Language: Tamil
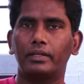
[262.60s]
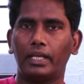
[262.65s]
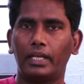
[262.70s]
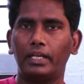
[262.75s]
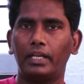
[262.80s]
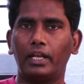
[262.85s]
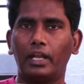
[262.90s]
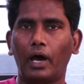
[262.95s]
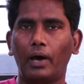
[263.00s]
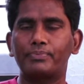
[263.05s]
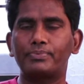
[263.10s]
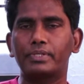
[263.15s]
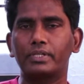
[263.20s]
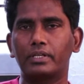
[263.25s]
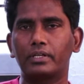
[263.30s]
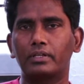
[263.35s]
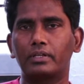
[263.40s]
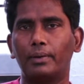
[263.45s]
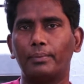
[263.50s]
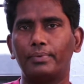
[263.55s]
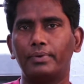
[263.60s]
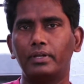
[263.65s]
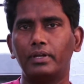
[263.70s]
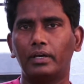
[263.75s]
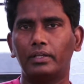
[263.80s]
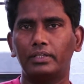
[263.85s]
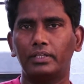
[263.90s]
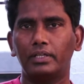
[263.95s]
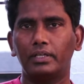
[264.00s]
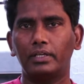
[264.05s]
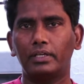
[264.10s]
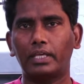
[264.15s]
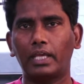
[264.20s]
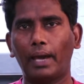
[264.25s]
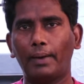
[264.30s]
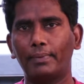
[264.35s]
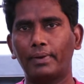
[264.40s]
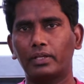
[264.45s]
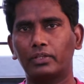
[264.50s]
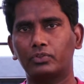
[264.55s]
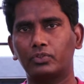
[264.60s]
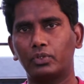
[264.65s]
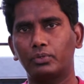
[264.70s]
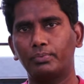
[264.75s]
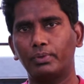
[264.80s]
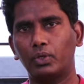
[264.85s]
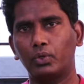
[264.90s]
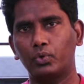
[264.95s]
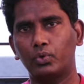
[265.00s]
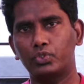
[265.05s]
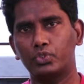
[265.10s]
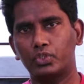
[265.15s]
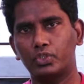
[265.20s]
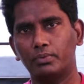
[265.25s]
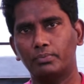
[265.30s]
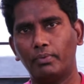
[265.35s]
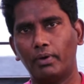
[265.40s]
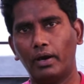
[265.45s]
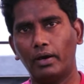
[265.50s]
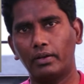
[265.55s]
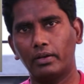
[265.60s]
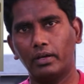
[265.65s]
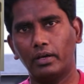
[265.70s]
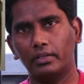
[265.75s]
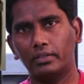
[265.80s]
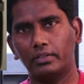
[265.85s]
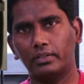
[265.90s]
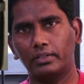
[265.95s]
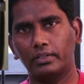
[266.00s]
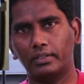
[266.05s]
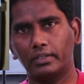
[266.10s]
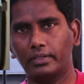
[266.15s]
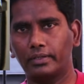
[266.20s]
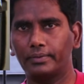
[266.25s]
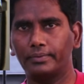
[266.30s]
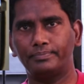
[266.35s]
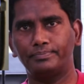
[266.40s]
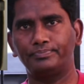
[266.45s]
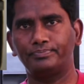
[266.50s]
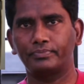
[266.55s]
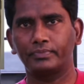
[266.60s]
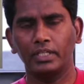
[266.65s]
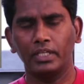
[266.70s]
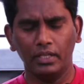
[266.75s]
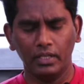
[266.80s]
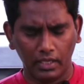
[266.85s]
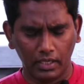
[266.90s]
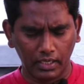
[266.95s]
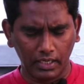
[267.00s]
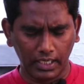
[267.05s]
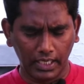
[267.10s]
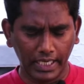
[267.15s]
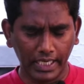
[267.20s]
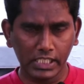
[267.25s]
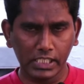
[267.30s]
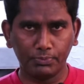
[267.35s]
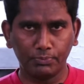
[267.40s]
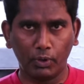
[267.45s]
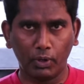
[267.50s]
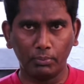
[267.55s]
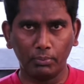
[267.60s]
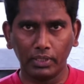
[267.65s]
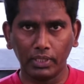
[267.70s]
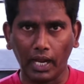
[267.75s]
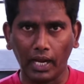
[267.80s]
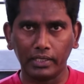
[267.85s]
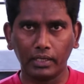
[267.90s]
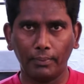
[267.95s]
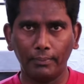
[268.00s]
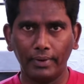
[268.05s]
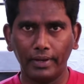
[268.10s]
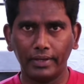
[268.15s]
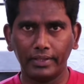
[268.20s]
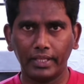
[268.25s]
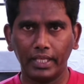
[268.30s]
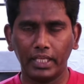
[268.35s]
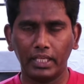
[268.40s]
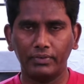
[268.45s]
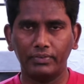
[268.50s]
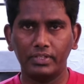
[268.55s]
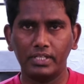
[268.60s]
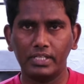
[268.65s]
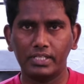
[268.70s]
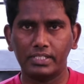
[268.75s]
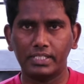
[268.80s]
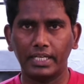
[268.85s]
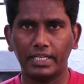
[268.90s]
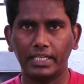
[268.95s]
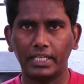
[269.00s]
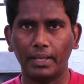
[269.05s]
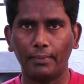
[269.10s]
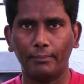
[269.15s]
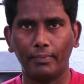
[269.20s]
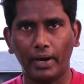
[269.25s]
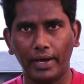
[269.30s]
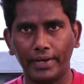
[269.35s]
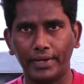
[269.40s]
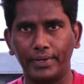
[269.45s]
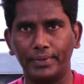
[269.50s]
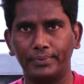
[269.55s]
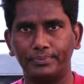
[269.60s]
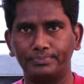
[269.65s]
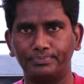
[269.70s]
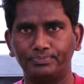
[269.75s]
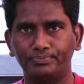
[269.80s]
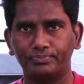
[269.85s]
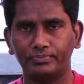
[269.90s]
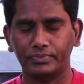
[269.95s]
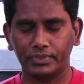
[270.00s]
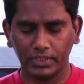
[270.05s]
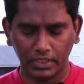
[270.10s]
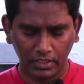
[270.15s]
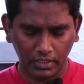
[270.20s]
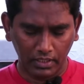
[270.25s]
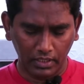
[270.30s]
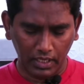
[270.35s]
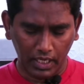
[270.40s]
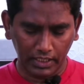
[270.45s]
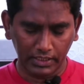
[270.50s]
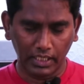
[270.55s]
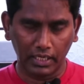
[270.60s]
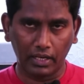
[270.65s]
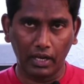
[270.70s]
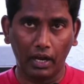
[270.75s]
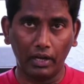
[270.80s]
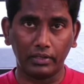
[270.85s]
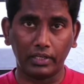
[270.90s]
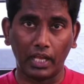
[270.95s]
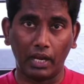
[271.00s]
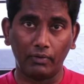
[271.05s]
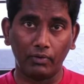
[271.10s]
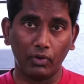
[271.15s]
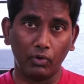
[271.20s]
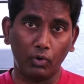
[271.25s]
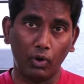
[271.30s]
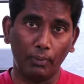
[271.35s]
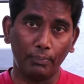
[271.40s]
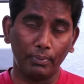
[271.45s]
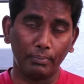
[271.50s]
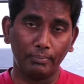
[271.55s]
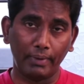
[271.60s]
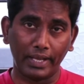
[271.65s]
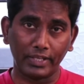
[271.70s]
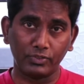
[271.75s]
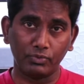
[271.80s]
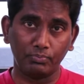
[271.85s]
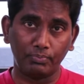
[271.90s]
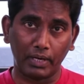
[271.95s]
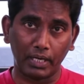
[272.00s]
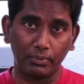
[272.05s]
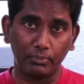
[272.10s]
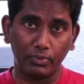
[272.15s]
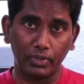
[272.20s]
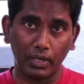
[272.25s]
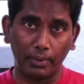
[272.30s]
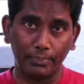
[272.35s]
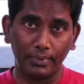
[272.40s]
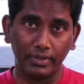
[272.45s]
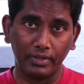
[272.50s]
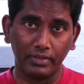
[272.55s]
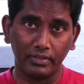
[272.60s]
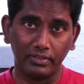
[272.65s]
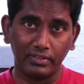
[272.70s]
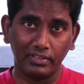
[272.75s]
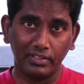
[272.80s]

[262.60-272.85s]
என்னென்ன ஆப்ஷன் இருக்குது அப்படின்னு அது கேமராக்கு தகுந்த மாதிரி கொஞ்சம் கொஞ்சம் மாறும் அதை நீங்கள் லென்ஸ் போடும்போது ஆட்டோமேட்டிக்காக இங்கே வந்து செட்டிங் மாறிடும் அதில் காட்டு எவ்வளோ ஓப்பன் மேக்ஸிமம் பண்ண முடியும் அப்படின்னு